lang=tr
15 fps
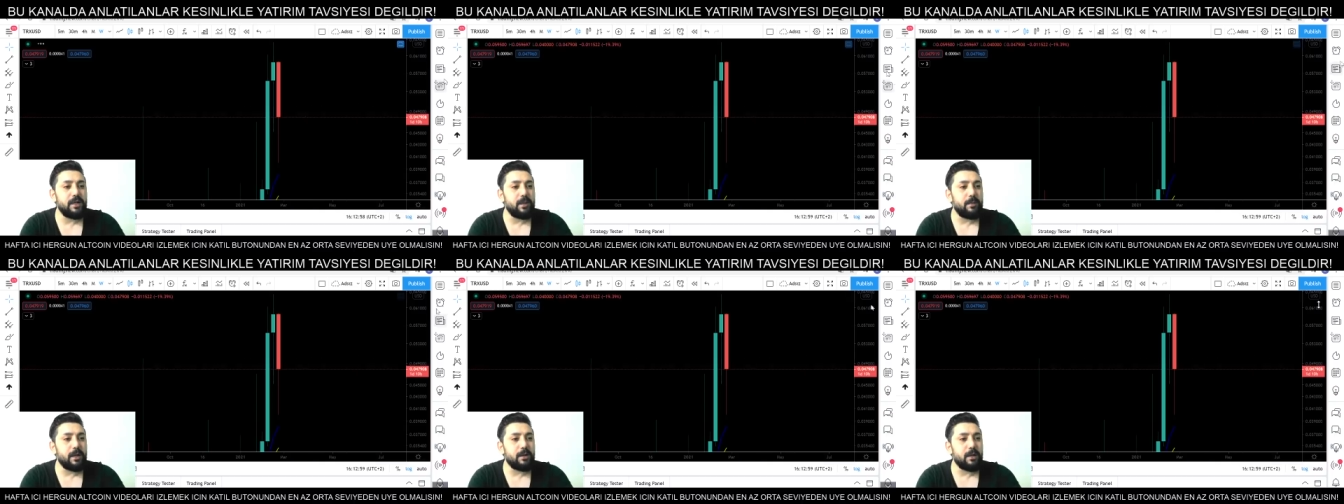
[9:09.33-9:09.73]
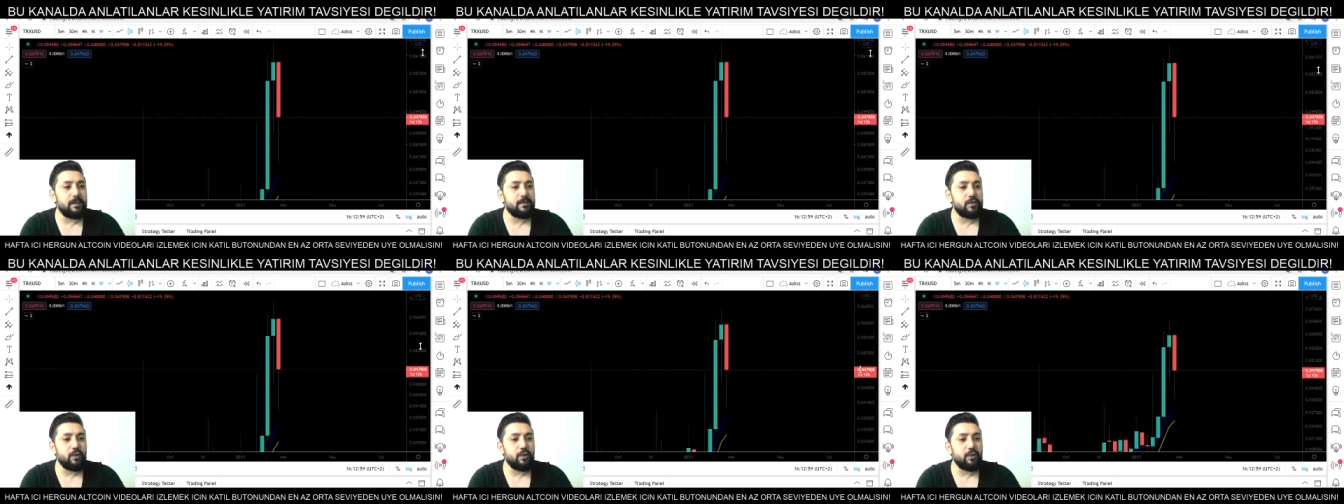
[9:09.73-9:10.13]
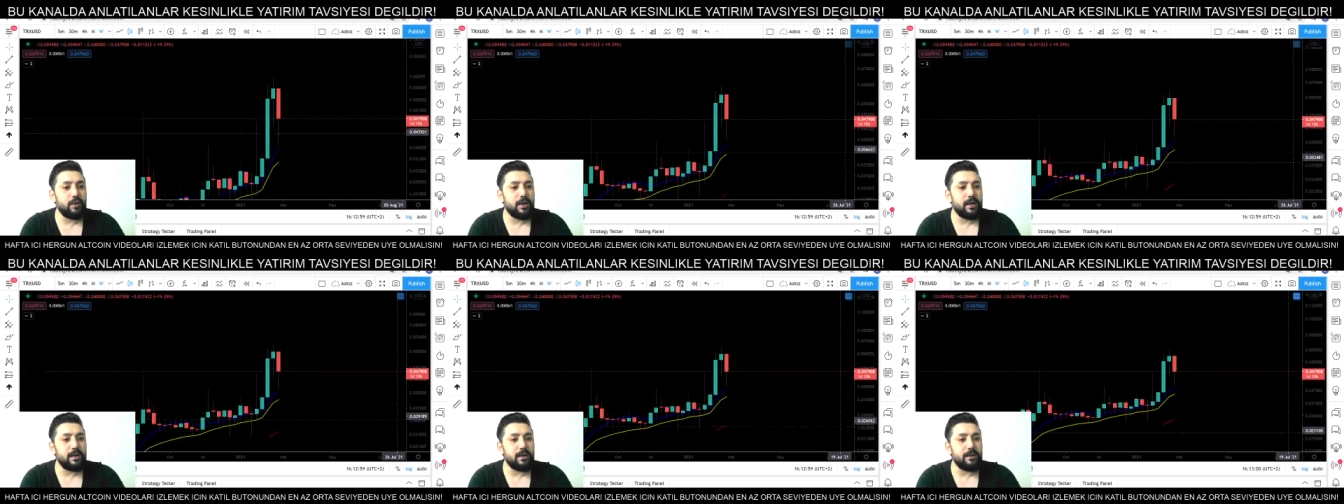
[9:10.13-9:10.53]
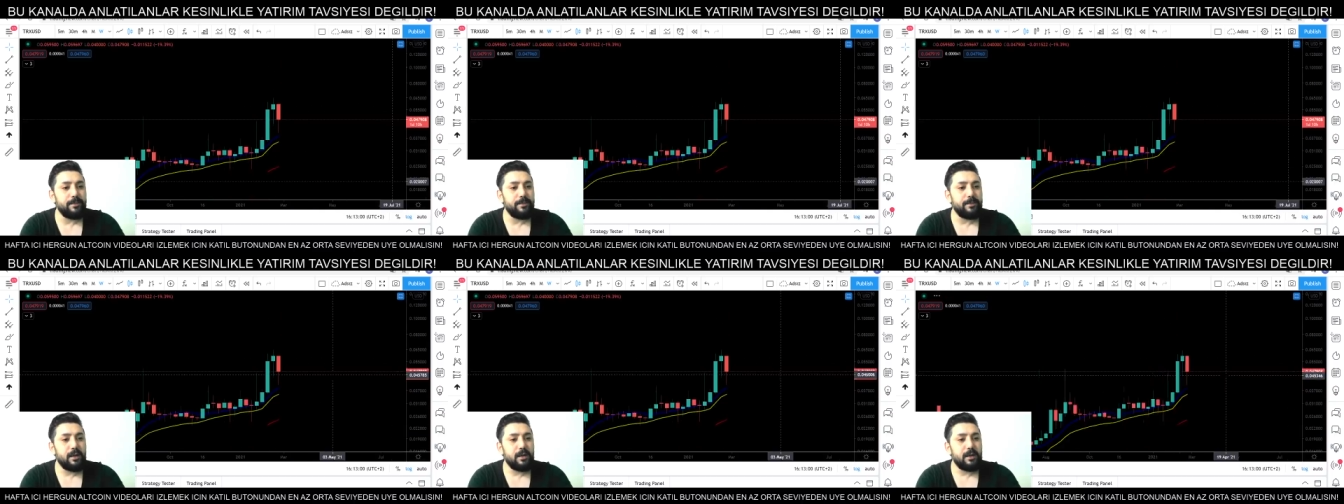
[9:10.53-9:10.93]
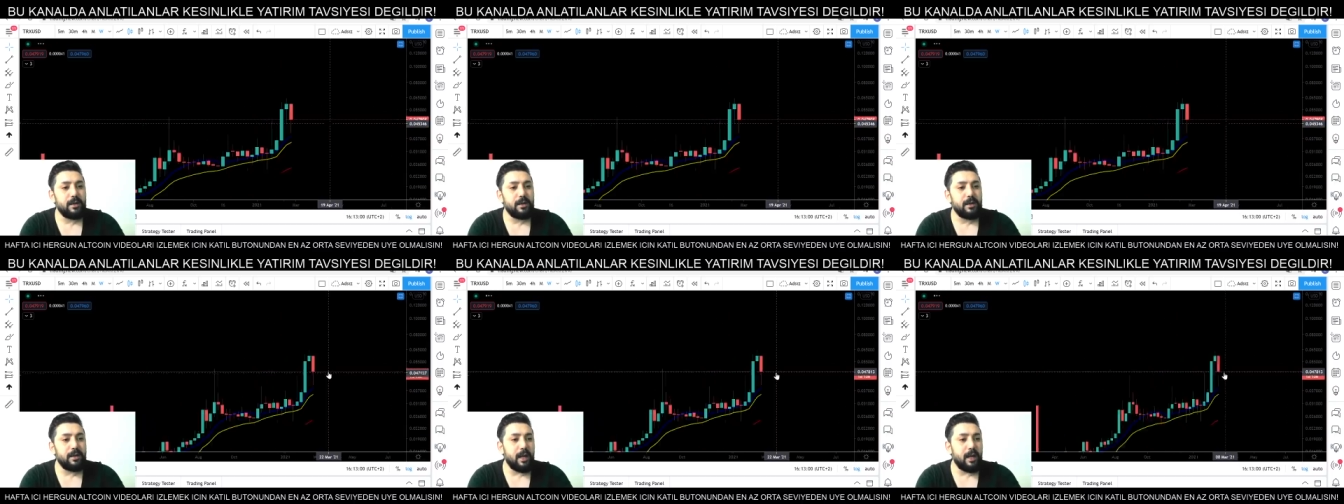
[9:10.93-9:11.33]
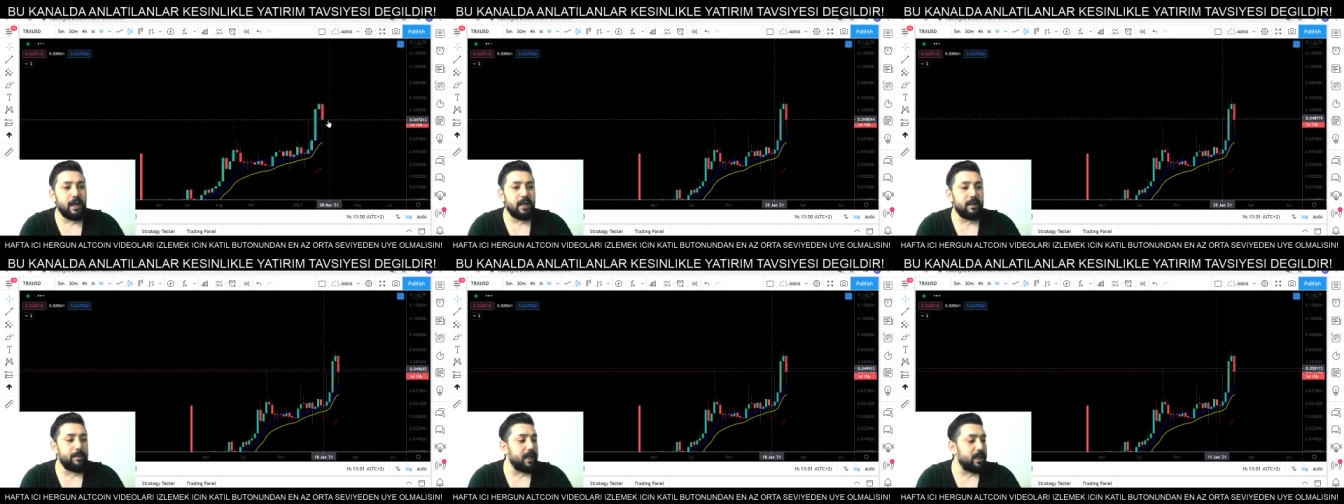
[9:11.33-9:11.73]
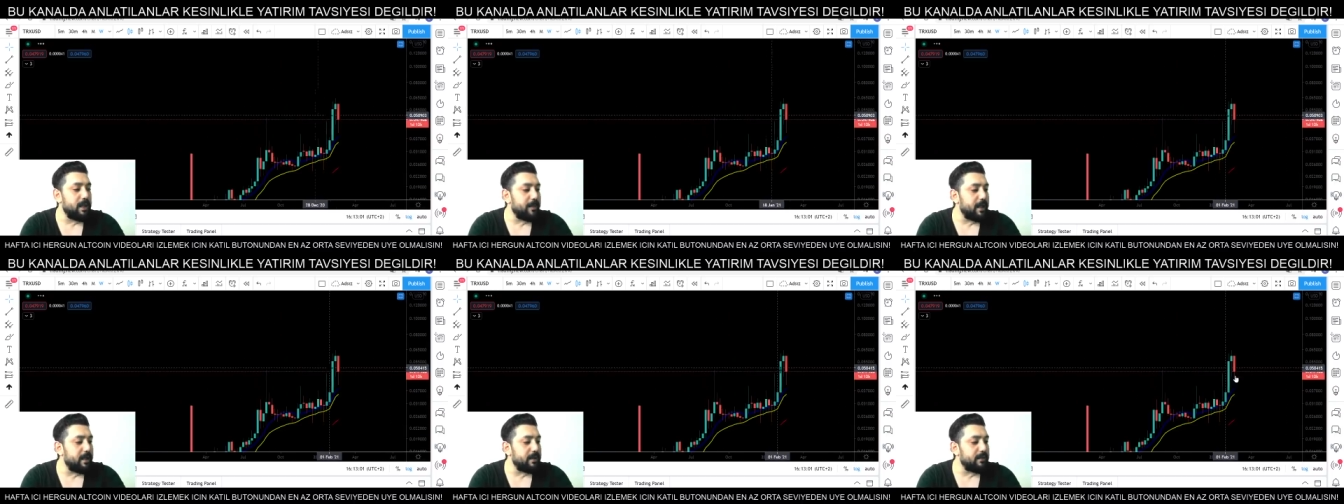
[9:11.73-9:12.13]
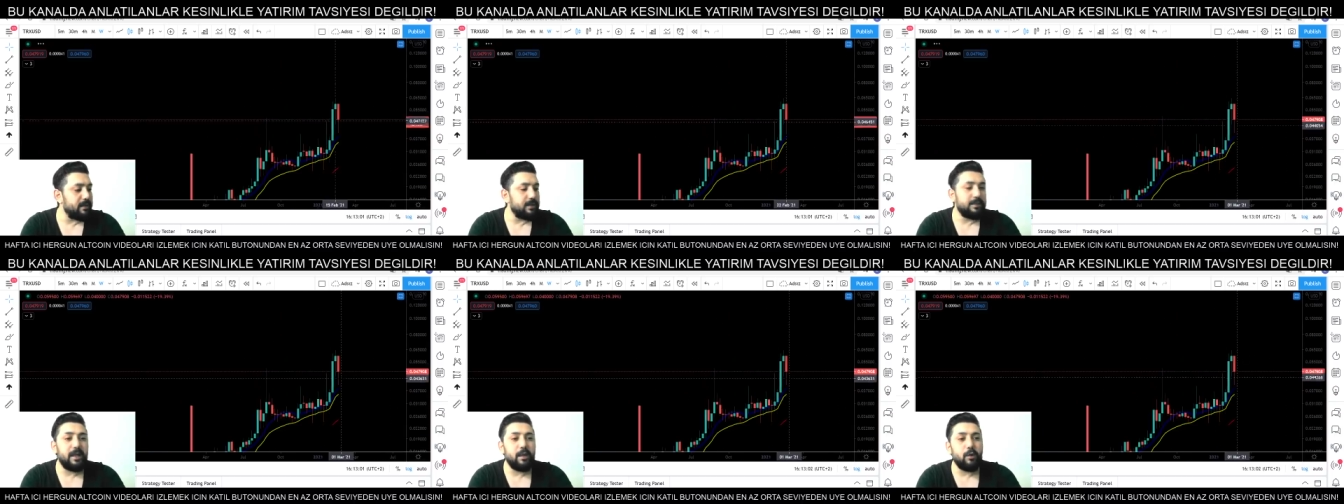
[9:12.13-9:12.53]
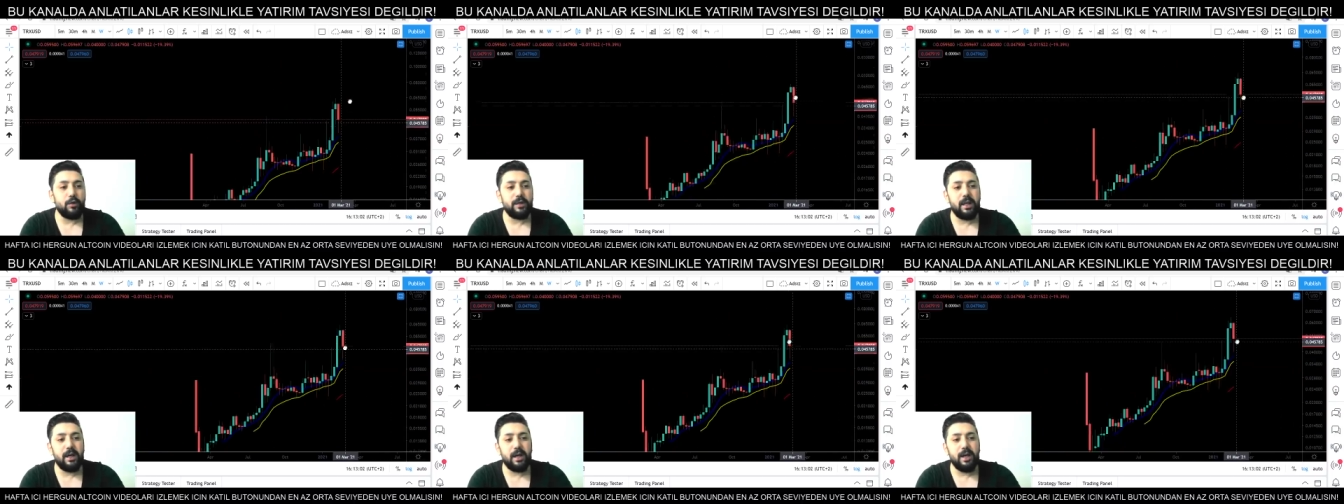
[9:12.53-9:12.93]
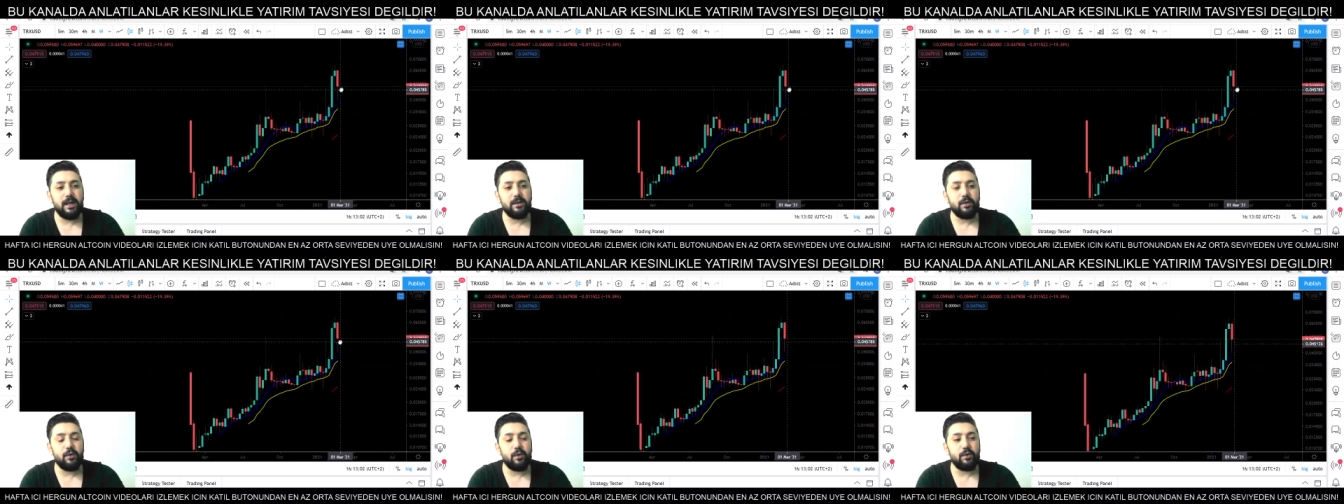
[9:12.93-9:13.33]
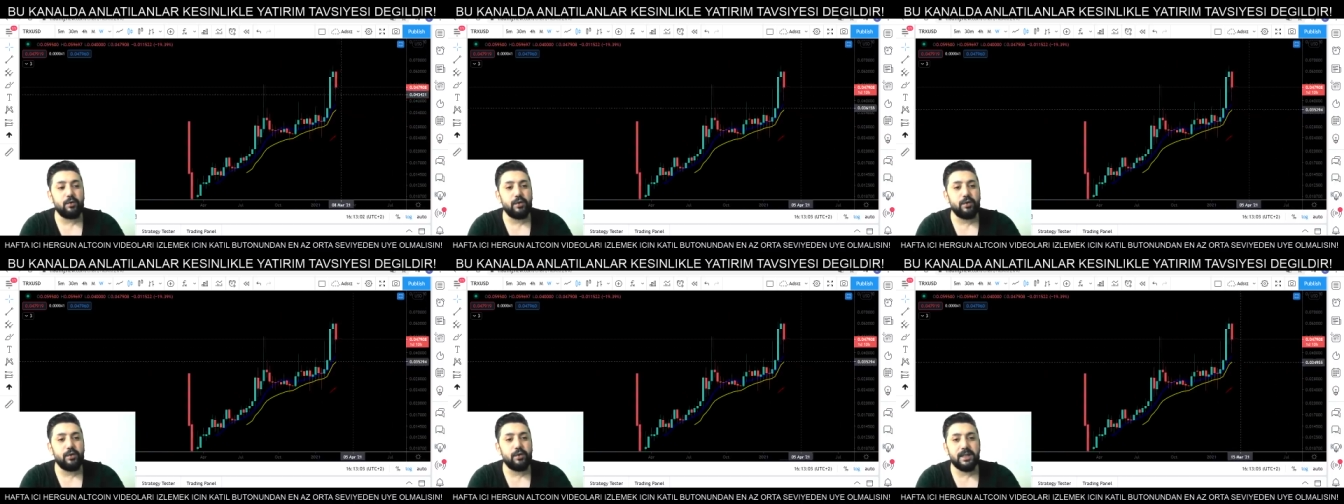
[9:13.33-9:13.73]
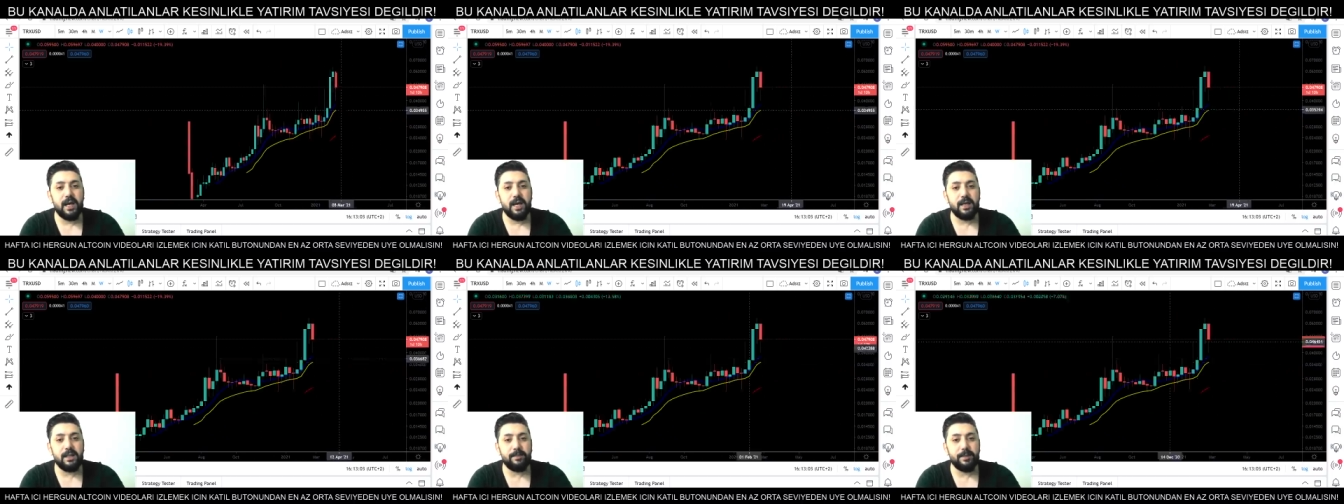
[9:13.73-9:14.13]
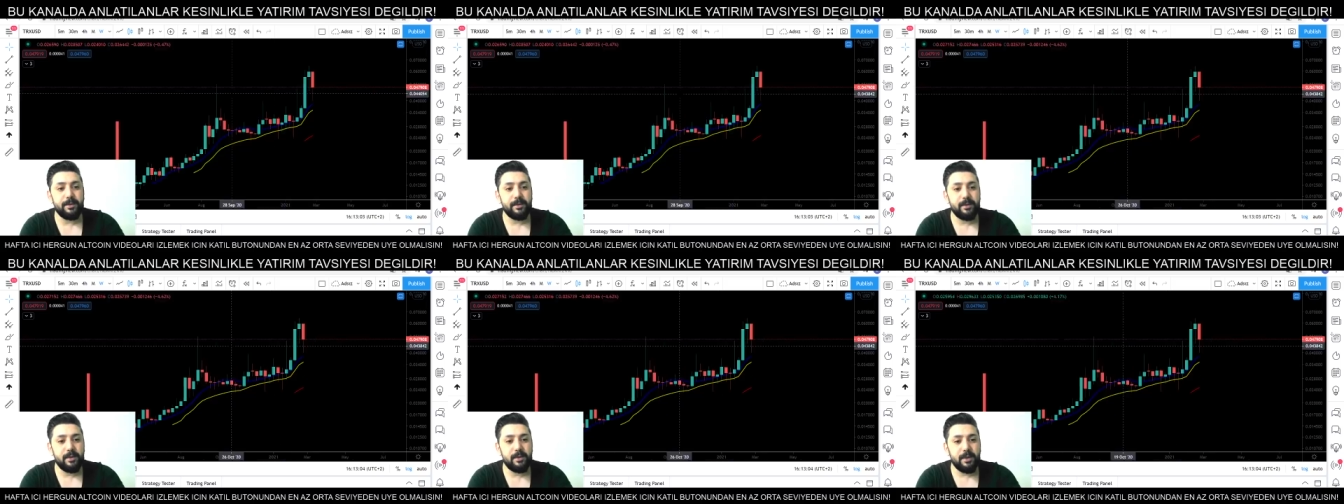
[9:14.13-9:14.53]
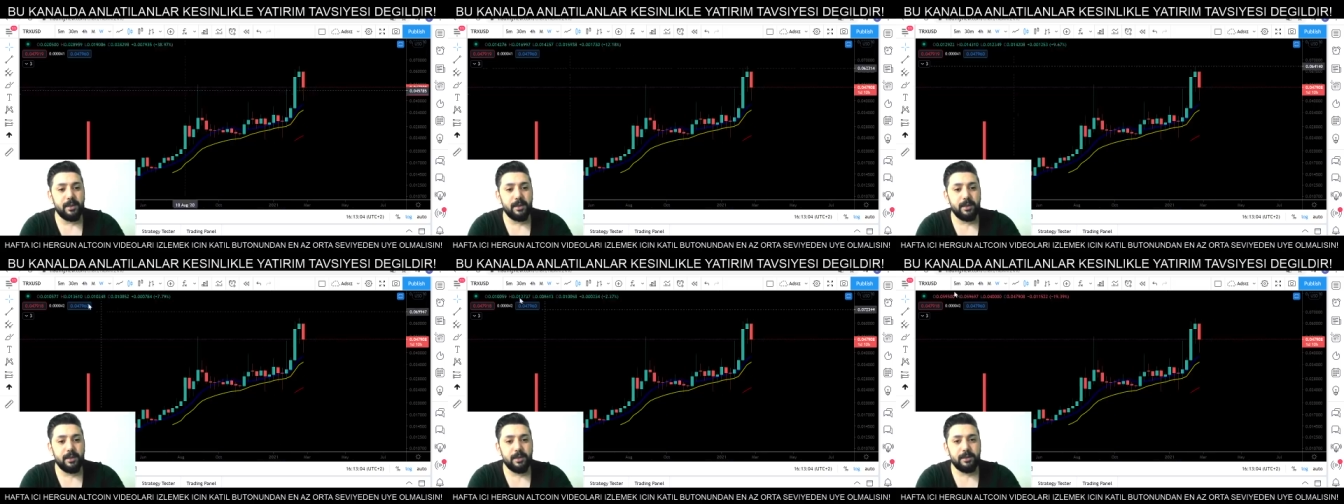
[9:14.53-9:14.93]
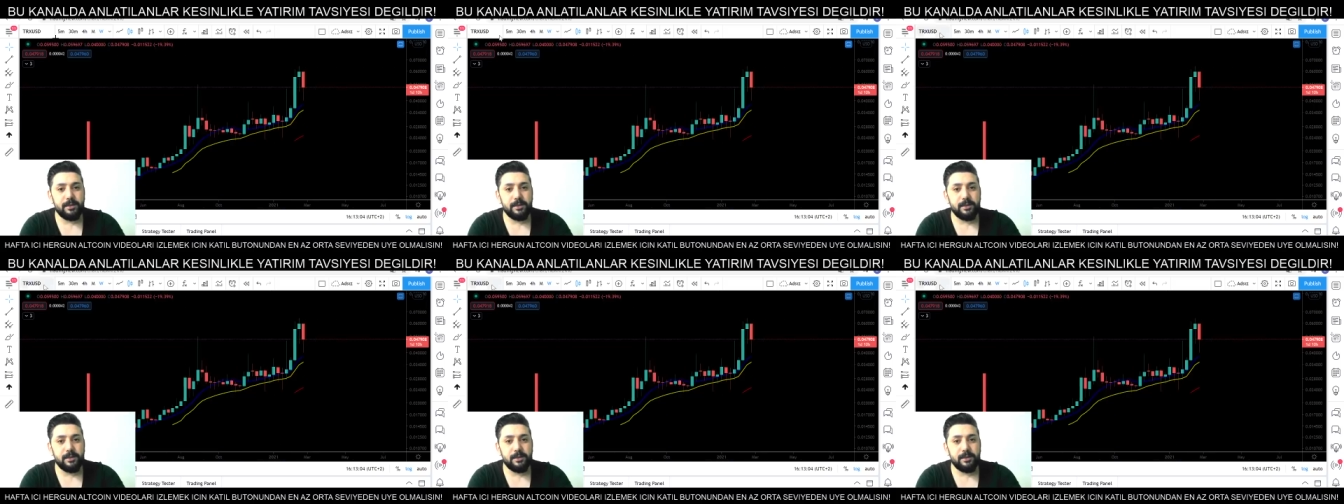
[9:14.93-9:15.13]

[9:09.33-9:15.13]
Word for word: bakalım son olarak. Yani hemen hemen Neo ile aynı görüntüye sahip. Ee,